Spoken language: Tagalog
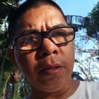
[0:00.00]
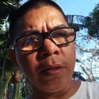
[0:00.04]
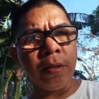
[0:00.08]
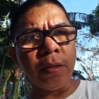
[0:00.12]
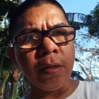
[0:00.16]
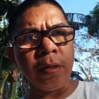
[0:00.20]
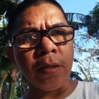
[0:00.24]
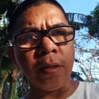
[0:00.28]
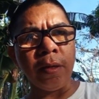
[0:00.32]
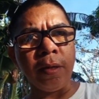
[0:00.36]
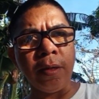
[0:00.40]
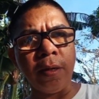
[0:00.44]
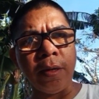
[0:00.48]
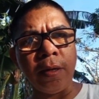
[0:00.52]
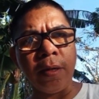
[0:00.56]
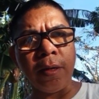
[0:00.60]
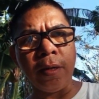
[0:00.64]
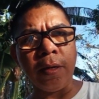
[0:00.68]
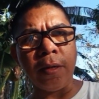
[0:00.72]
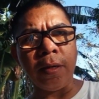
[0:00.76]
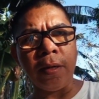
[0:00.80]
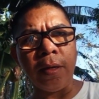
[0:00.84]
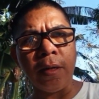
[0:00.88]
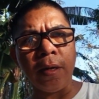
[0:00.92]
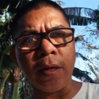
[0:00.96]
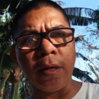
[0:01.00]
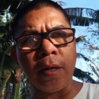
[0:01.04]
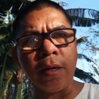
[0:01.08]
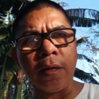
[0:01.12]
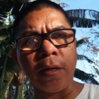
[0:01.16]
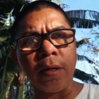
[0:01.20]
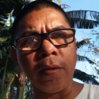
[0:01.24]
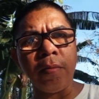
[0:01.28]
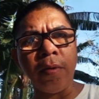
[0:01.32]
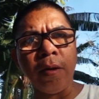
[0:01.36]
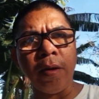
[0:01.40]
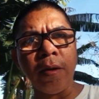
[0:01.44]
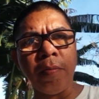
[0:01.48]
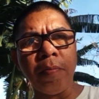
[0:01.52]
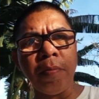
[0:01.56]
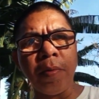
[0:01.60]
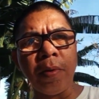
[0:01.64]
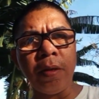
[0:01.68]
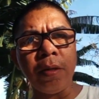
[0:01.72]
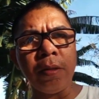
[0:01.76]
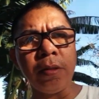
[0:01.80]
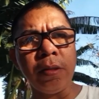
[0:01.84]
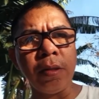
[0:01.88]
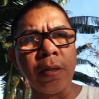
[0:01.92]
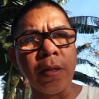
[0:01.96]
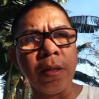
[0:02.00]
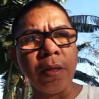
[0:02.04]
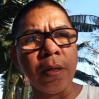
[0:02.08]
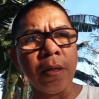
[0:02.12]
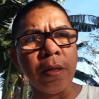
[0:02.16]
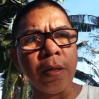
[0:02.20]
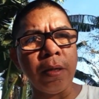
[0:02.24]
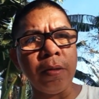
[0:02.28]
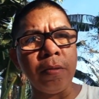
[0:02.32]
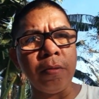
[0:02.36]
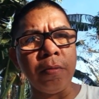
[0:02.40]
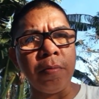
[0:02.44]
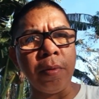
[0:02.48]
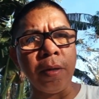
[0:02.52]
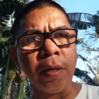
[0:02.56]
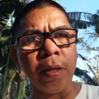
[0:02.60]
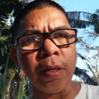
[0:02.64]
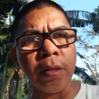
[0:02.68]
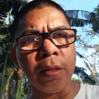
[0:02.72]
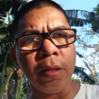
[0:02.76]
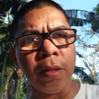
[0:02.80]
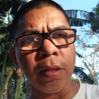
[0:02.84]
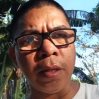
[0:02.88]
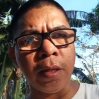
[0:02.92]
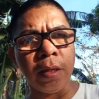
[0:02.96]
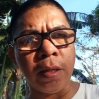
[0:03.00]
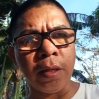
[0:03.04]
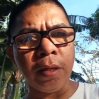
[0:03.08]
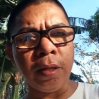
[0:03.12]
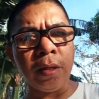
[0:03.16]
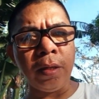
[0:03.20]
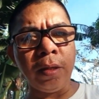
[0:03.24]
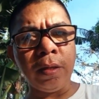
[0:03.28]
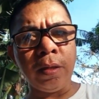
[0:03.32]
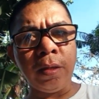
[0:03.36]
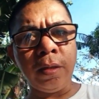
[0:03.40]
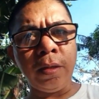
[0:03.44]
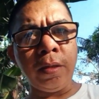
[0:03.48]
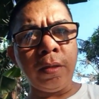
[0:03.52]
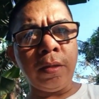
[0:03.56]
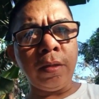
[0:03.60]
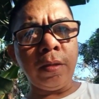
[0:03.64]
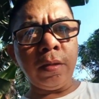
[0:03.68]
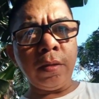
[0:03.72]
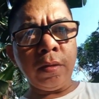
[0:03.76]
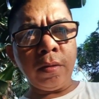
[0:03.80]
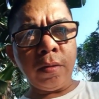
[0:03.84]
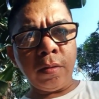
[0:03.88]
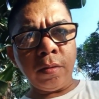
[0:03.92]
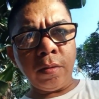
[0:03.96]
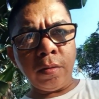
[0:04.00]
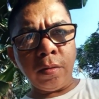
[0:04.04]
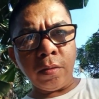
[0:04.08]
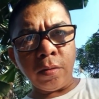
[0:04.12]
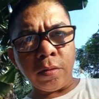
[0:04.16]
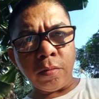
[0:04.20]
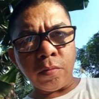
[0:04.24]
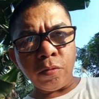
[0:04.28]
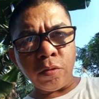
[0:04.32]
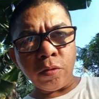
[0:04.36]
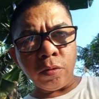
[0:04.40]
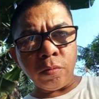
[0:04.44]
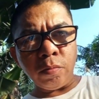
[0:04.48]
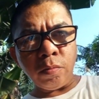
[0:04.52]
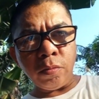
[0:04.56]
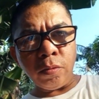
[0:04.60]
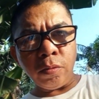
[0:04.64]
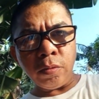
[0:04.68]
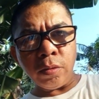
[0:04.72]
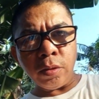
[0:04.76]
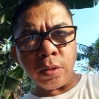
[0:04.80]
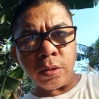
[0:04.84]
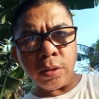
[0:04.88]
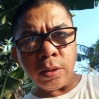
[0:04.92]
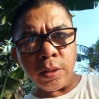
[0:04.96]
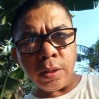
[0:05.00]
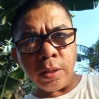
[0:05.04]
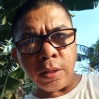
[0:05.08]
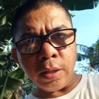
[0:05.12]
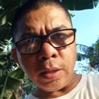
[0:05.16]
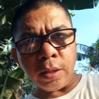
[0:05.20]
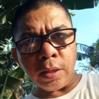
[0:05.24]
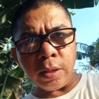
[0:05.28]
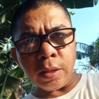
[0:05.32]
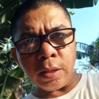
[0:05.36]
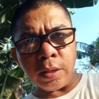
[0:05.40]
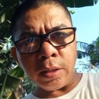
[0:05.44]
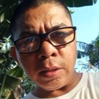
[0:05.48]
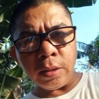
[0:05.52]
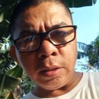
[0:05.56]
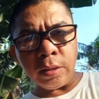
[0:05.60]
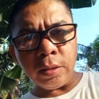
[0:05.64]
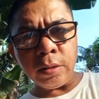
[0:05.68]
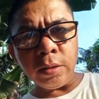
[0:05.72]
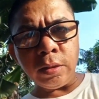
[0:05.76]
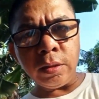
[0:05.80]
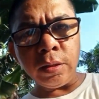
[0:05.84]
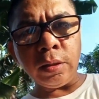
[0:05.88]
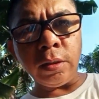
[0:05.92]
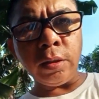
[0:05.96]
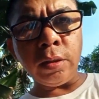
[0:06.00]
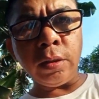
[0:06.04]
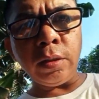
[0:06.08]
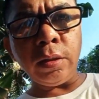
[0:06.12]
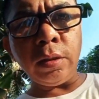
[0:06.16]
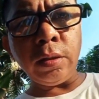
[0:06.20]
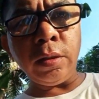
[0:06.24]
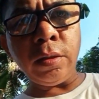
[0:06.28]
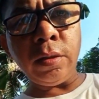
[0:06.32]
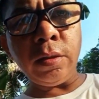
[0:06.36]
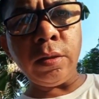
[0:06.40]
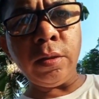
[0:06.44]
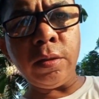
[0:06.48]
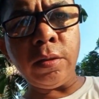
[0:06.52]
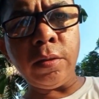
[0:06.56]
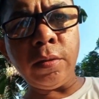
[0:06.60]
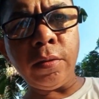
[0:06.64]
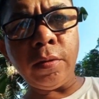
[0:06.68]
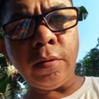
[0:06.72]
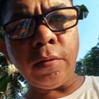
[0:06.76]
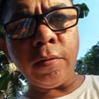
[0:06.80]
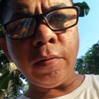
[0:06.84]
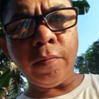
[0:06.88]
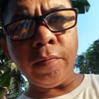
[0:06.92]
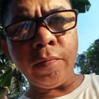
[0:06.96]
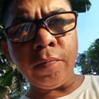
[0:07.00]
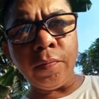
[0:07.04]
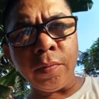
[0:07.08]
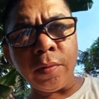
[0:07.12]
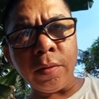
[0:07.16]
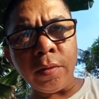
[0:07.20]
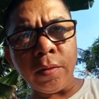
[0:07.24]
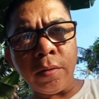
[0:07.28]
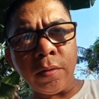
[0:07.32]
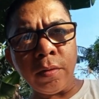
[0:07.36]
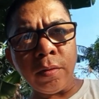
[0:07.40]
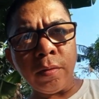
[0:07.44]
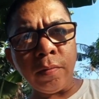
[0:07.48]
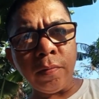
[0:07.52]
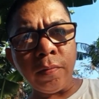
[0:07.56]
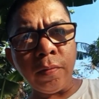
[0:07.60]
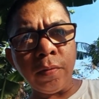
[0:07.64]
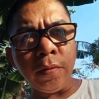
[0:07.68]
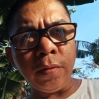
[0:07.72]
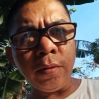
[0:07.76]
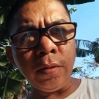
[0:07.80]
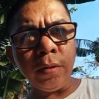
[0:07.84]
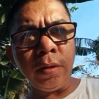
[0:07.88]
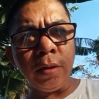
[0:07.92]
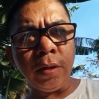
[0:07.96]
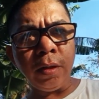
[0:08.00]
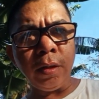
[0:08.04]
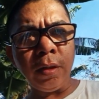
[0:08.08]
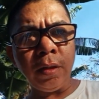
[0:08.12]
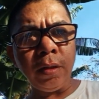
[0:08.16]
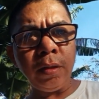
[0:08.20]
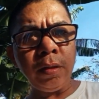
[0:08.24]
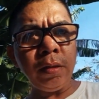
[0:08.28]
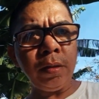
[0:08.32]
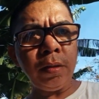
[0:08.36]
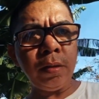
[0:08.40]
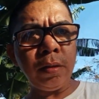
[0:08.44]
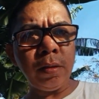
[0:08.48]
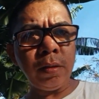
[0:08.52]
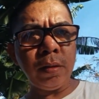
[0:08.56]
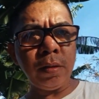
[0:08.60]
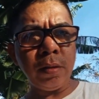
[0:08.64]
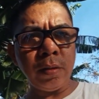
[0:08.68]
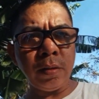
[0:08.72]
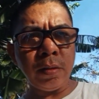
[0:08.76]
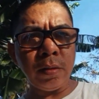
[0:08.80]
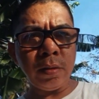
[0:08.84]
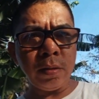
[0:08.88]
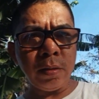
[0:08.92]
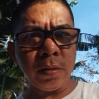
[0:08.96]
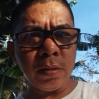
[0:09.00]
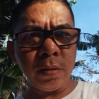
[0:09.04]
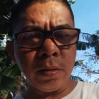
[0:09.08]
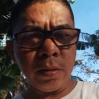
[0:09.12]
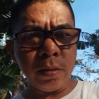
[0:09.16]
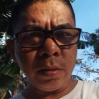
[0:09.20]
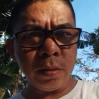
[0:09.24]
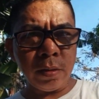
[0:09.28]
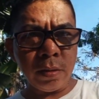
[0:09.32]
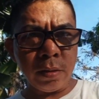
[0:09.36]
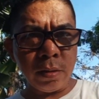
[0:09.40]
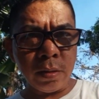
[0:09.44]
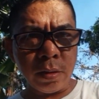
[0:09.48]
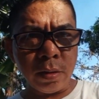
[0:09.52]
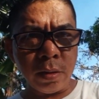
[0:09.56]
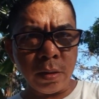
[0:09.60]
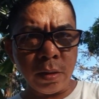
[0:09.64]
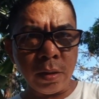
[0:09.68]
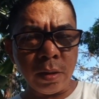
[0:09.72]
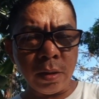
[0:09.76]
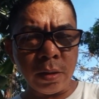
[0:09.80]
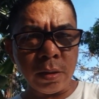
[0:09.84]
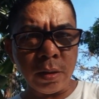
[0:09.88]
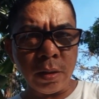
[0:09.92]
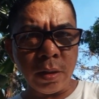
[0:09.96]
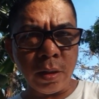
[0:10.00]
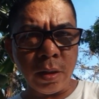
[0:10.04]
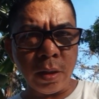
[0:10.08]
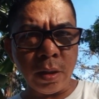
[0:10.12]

Ayan, ang aking mga pechay, umangat na. Tumubo na sila. Ayan. 4 days. Ayan na sila.